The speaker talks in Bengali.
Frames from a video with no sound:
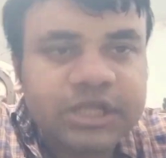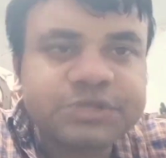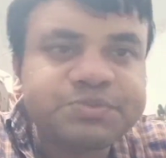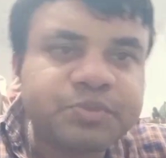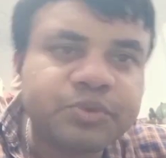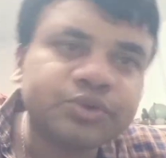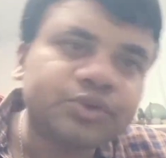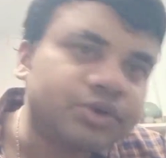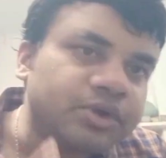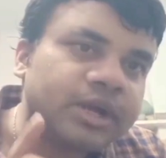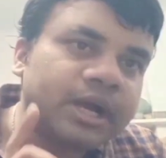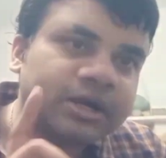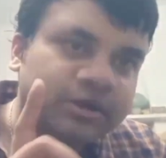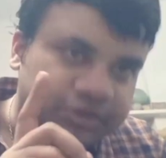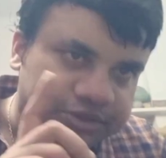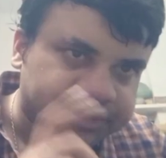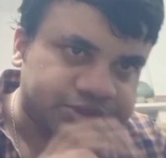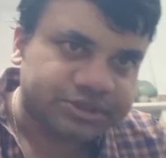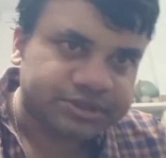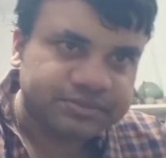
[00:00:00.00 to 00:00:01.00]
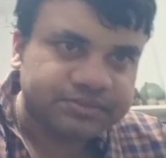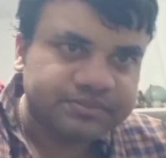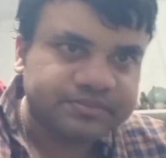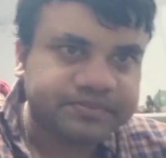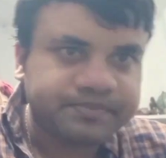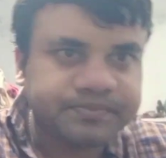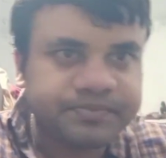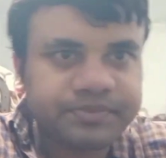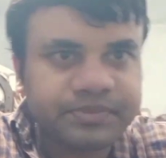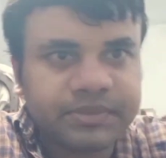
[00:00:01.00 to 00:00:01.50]
আজ পনেরোই আগস্ট
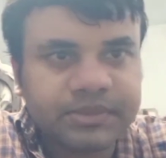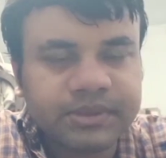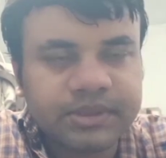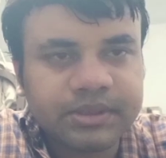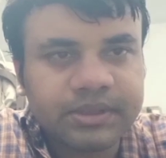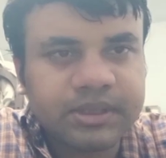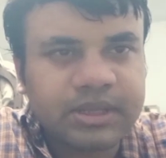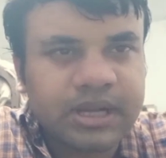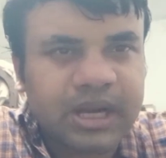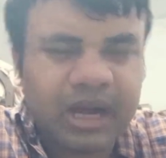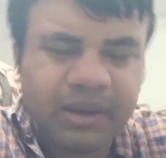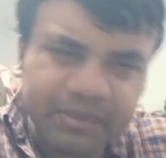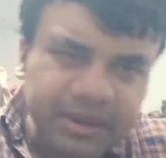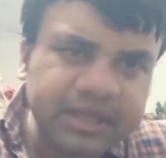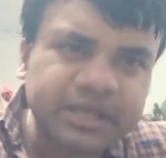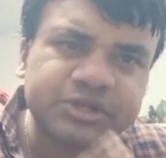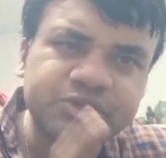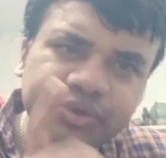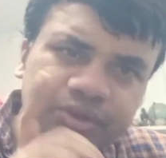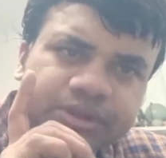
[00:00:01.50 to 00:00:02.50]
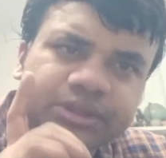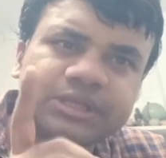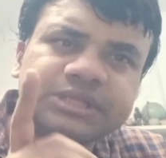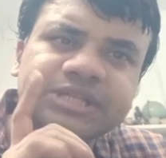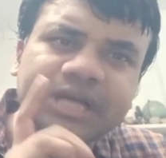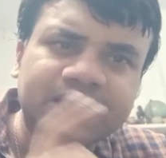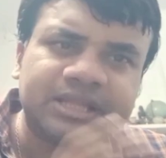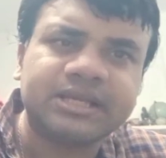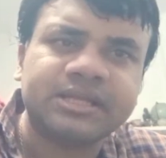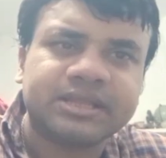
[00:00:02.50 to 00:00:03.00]
আমরা কি সত্যি
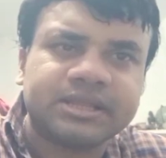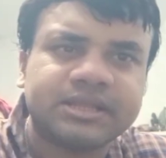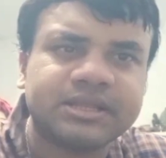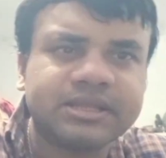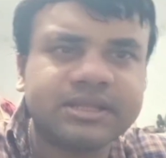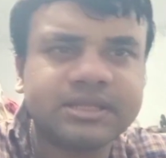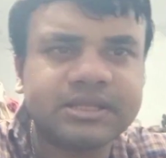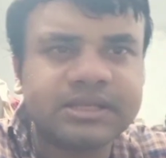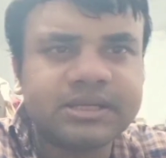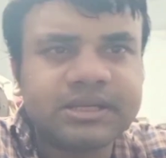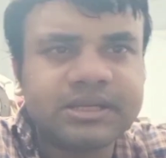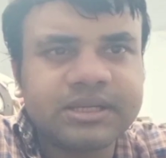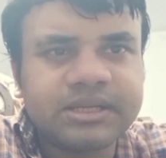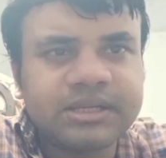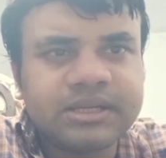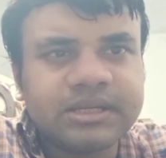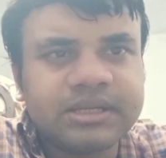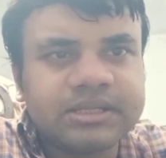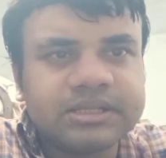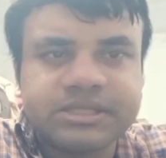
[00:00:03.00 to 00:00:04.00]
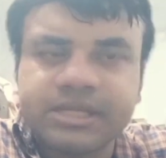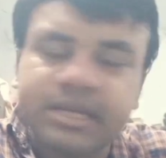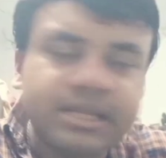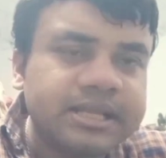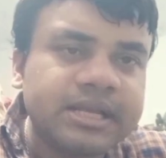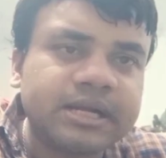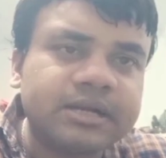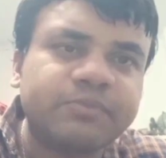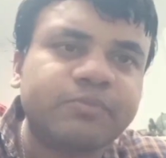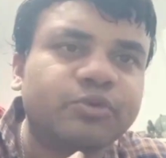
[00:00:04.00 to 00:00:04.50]
স্বাধীন সেই
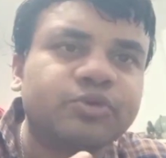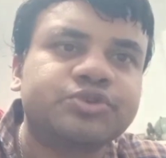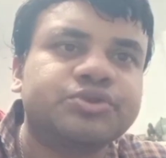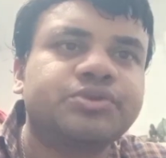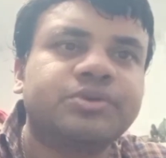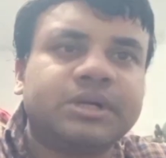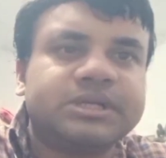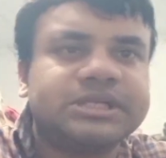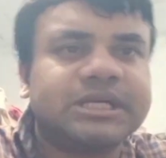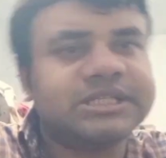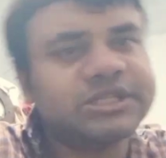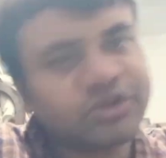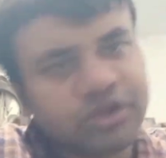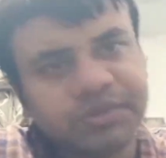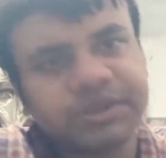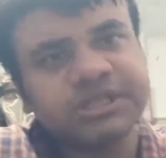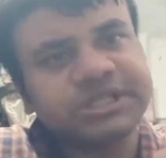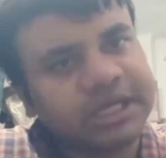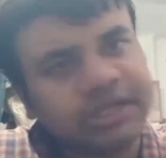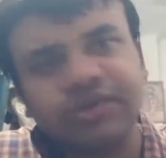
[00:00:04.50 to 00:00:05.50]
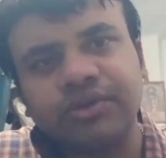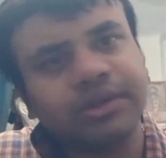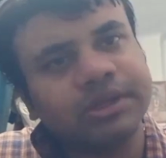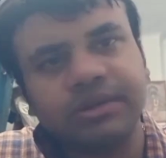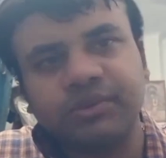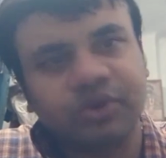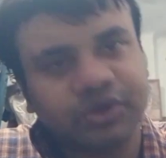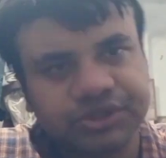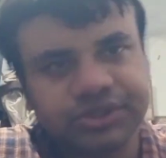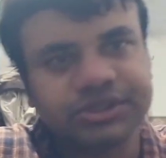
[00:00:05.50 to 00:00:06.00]
নিয়ে একটা প্রশ্ন আছে আজকে তো আমাদের
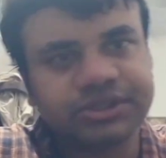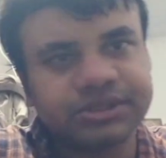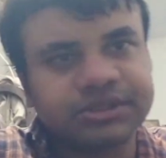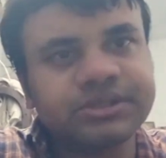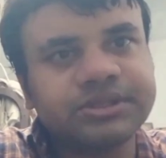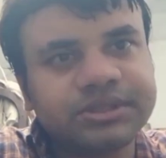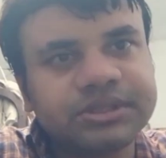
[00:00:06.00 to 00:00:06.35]
স্বাধীনতা দিবস